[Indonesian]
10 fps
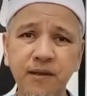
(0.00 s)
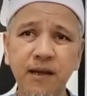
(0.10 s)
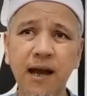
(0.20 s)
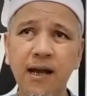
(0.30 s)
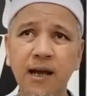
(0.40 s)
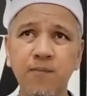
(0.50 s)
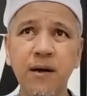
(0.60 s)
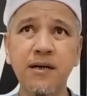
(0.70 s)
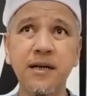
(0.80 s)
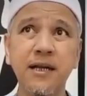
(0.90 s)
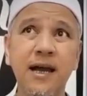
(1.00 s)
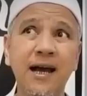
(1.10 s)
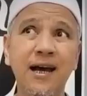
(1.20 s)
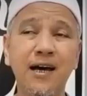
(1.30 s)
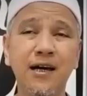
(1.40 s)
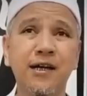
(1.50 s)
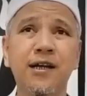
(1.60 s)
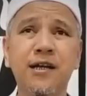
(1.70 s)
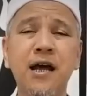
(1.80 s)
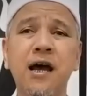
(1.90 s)
Ya agar badainya eh,
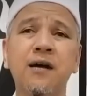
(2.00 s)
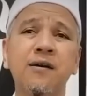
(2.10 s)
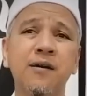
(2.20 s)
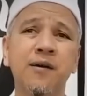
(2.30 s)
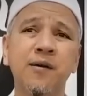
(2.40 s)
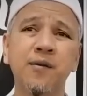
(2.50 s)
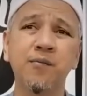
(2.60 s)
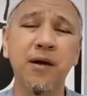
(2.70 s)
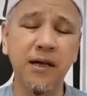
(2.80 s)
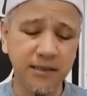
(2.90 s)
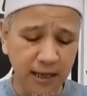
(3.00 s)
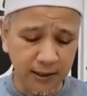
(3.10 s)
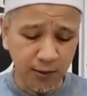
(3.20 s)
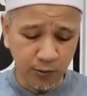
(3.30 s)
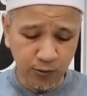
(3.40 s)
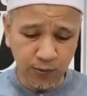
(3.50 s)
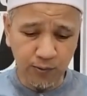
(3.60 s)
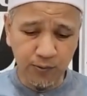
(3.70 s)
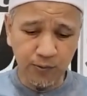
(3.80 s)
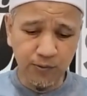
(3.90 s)
reda. Maka saat
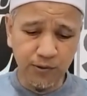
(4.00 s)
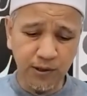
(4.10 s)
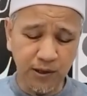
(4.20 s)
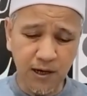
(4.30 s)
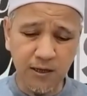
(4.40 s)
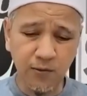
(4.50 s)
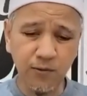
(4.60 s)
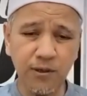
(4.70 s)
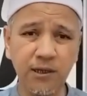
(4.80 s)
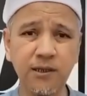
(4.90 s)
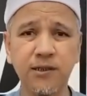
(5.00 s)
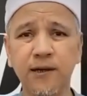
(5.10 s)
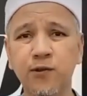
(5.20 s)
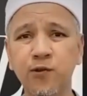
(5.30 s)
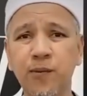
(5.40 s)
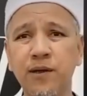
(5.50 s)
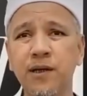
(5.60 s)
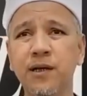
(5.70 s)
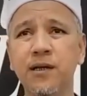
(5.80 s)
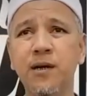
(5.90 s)
itu setelah diundi jatuh
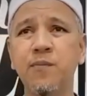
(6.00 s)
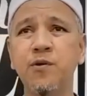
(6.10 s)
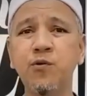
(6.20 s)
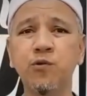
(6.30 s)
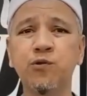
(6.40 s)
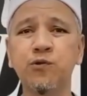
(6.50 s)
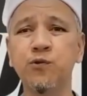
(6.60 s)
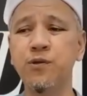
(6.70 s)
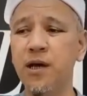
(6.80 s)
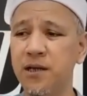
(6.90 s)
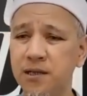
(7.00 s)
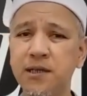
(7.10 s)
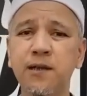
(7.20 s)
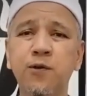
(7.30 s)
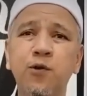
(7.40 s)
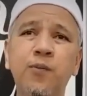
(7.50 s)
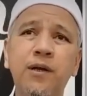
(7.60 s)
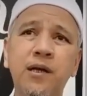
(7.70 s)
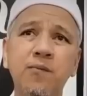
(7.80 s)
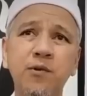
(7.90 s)
pada Nabi Yunus. Undiannya jatuh
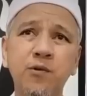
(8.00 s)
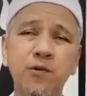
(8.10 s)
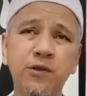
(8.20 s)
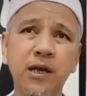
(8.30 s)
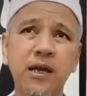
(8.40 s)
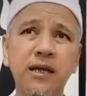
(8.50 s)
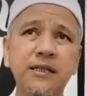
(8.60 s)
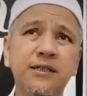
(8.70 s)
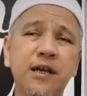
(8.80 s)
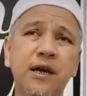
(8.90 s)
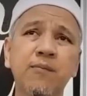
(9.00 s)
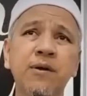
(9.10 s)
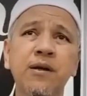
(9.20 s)
pada Nabi Yunus alaihissalam.